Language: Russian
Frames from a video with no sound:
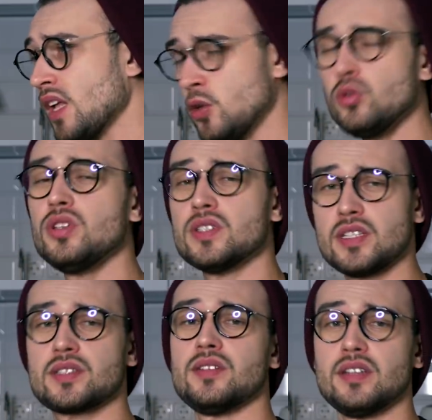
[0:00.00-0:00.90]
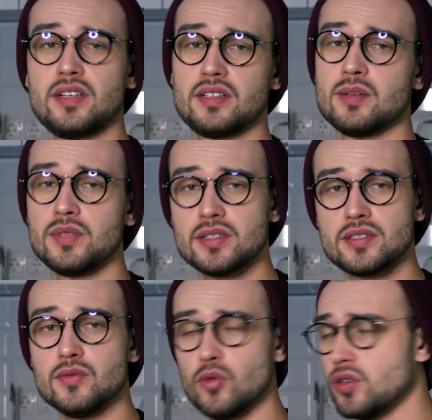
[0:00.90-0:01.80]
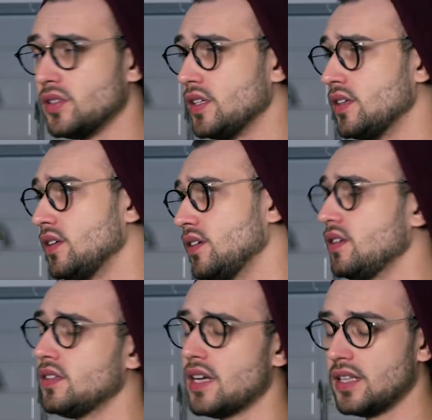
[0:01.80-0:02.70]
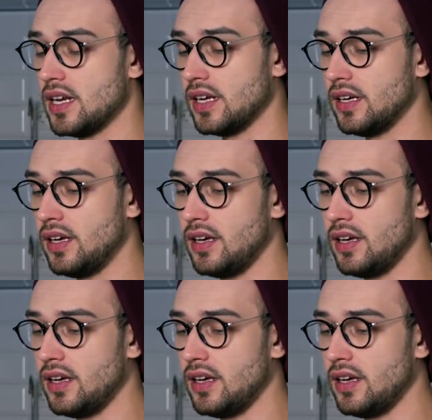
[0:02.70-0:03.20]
Ну и, естественно, там есть и войны и, так далее.